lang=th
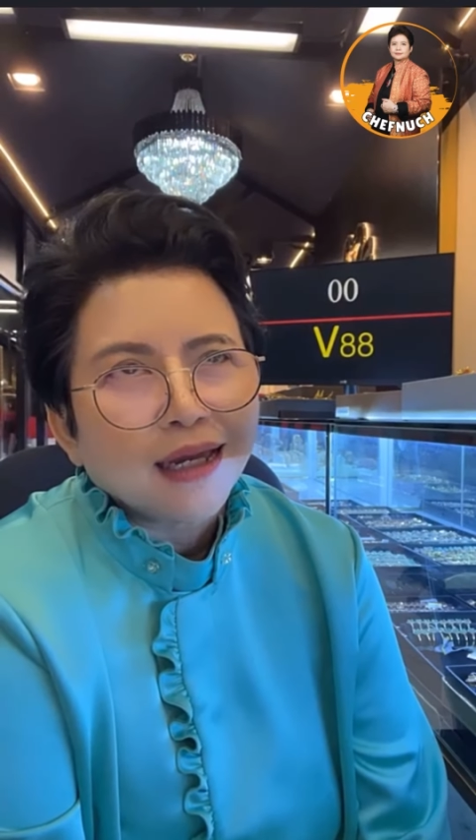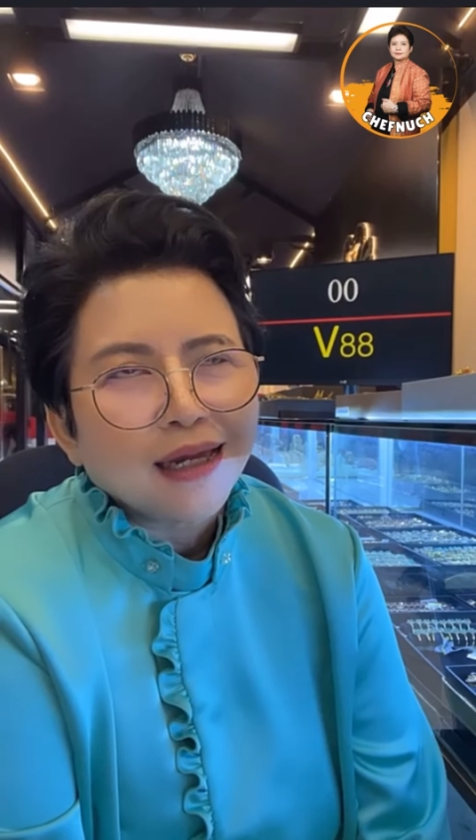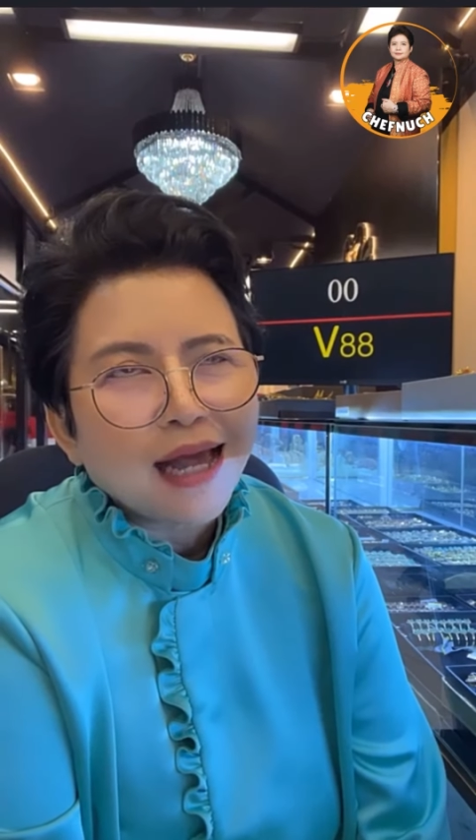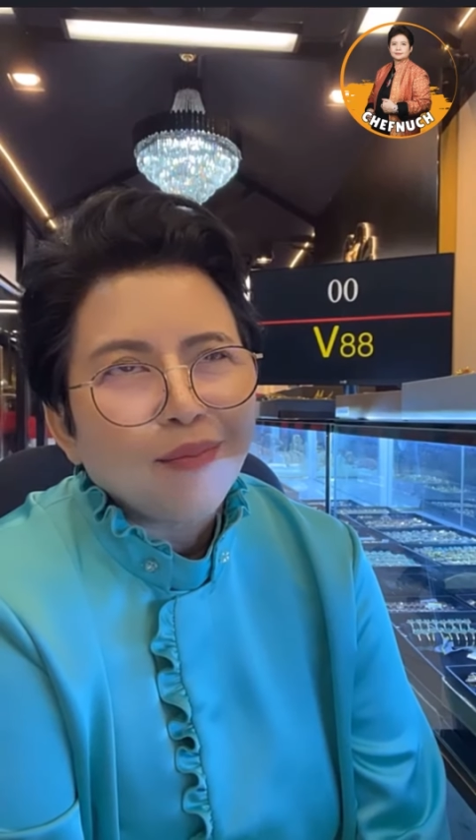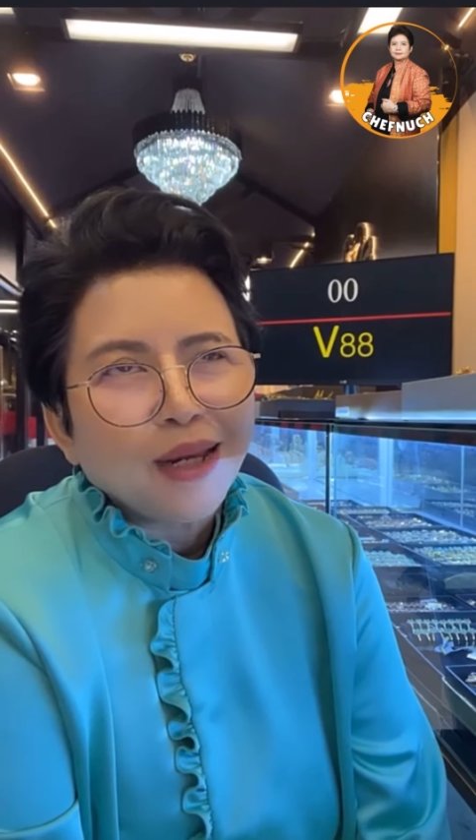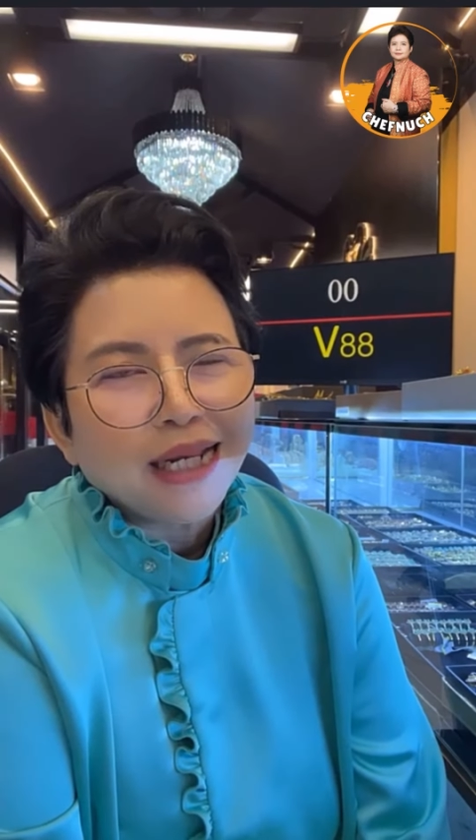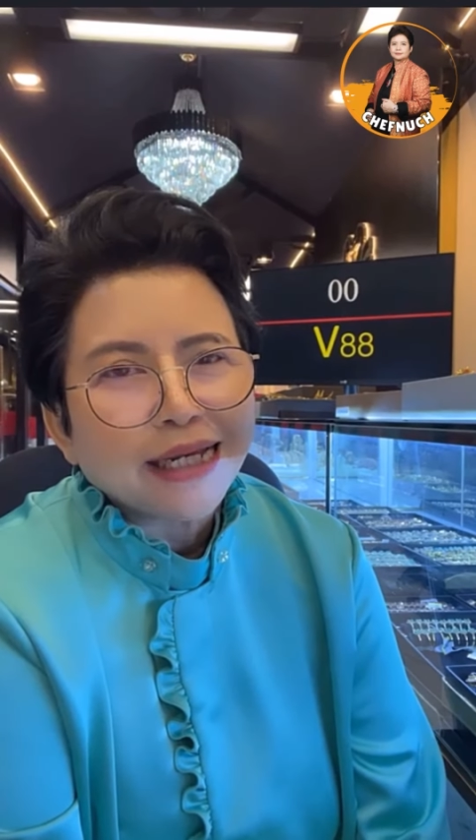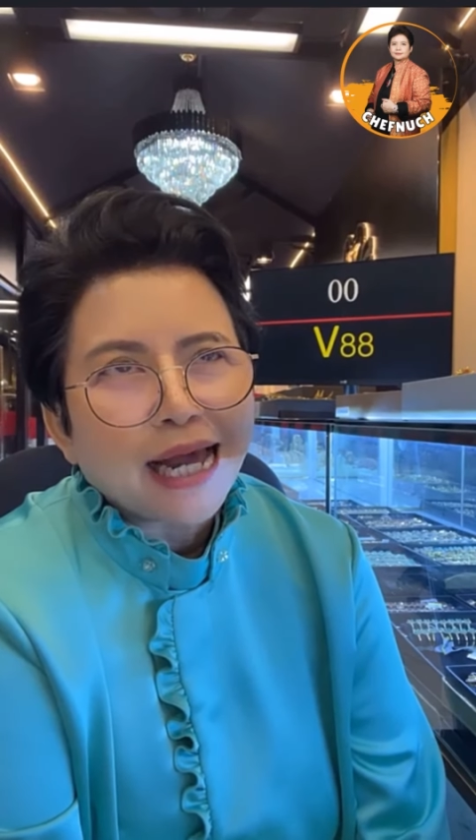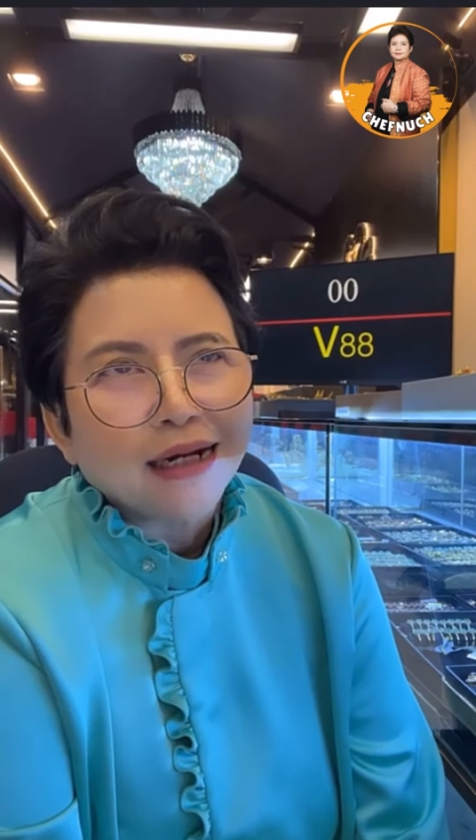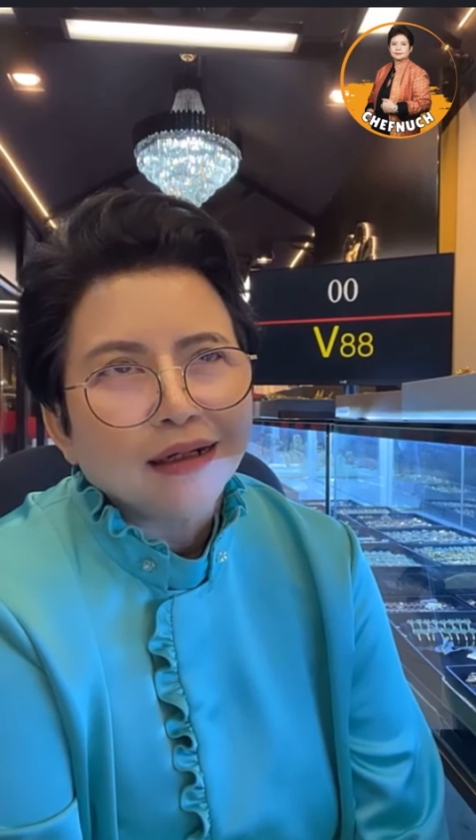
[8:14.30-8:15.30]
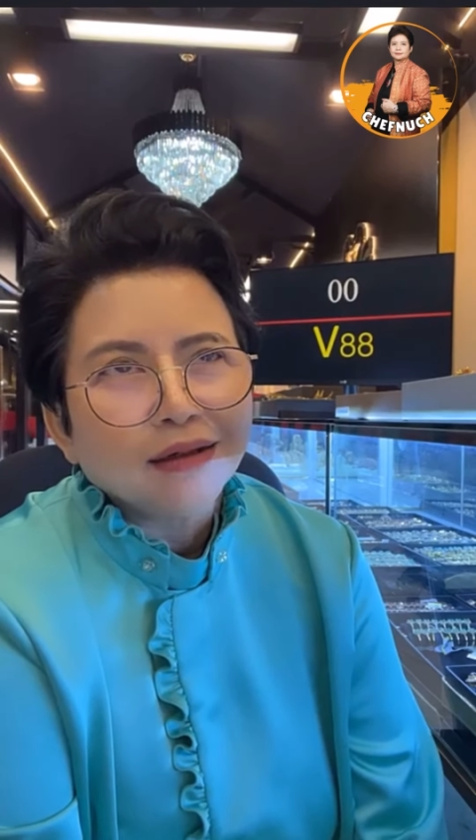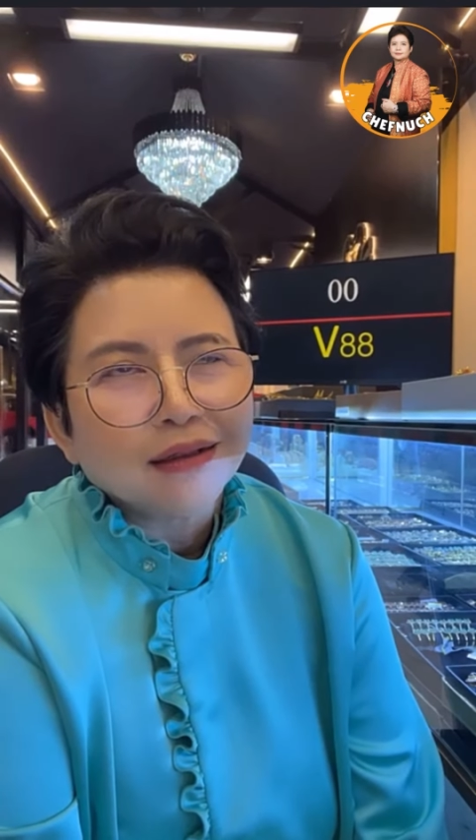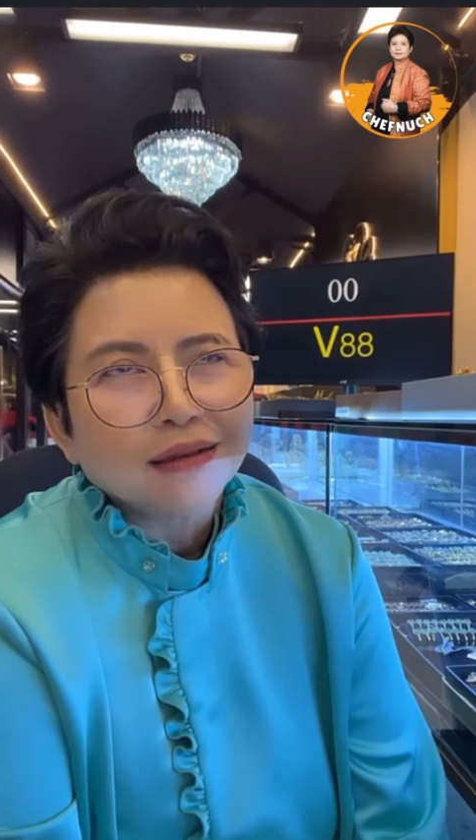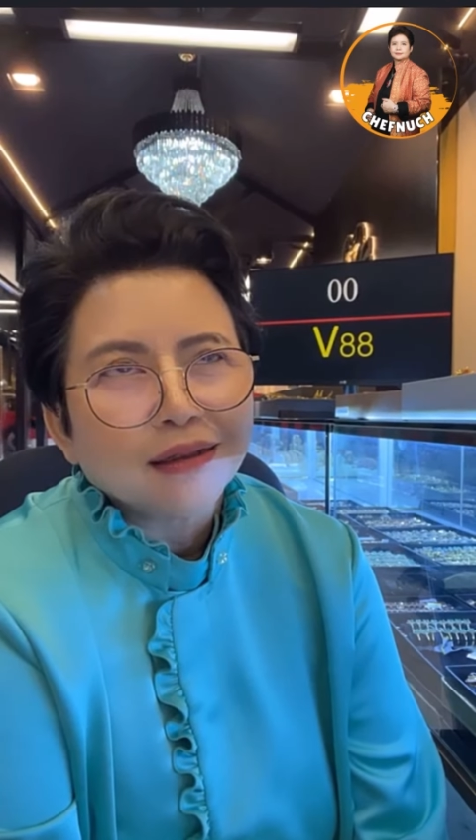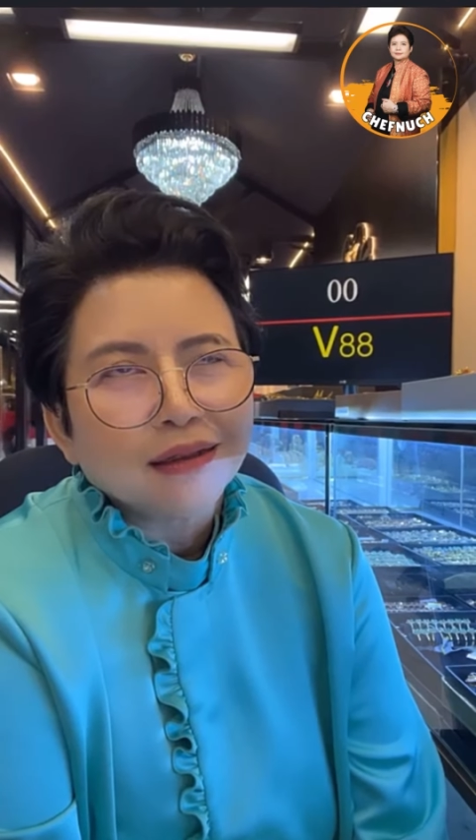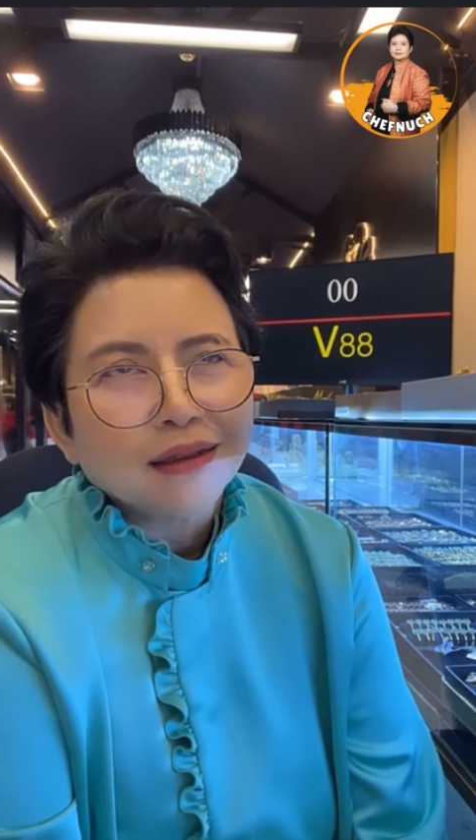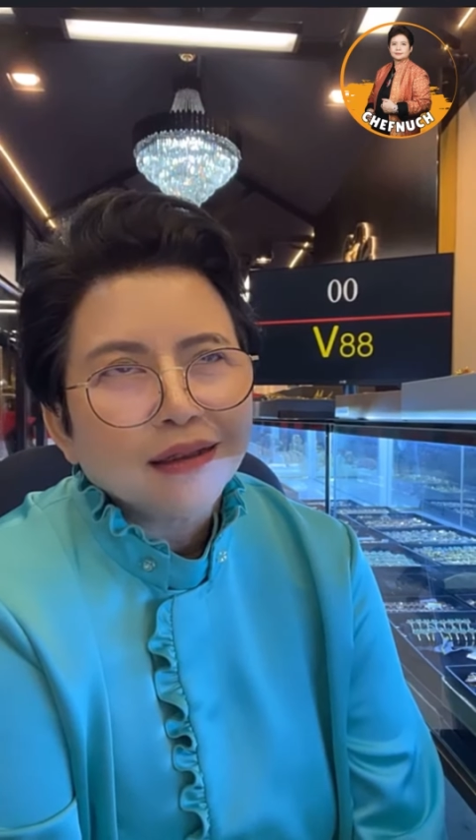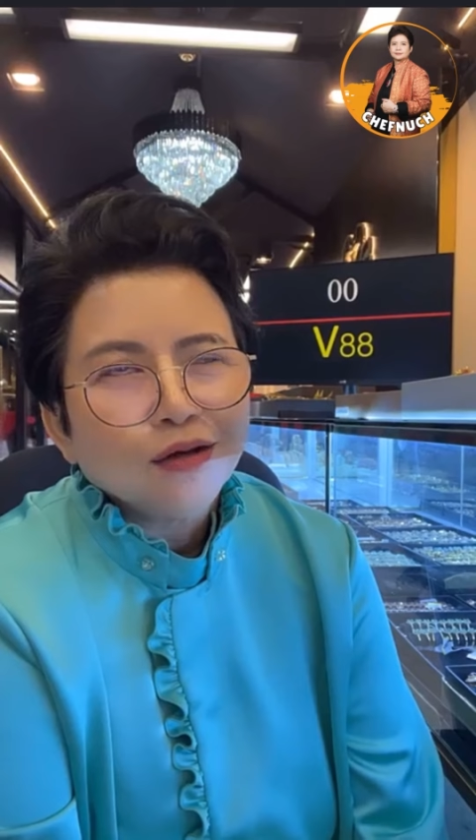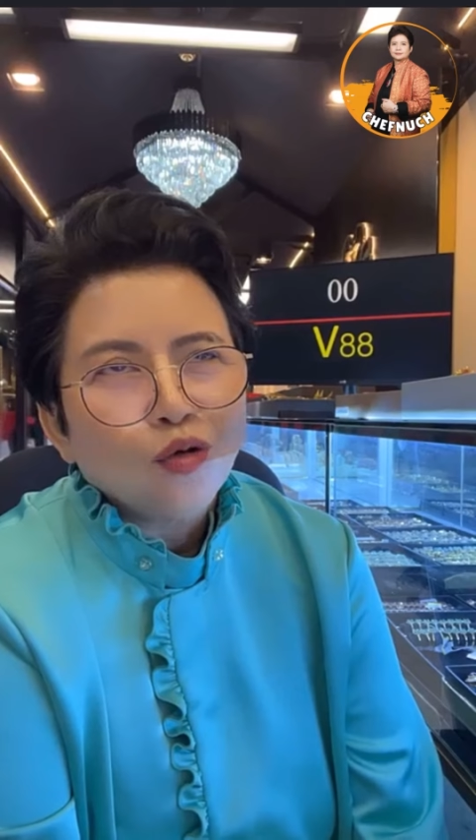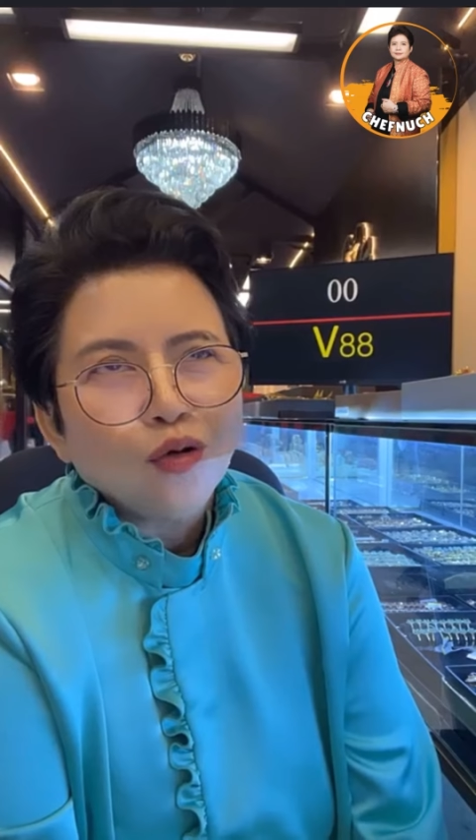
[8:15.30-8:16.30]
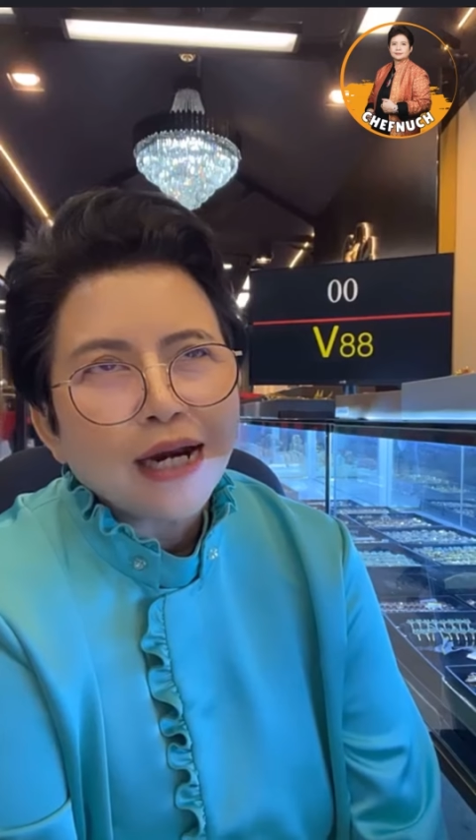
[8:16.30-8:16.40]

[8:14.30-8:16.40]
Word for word: อเมริกันคน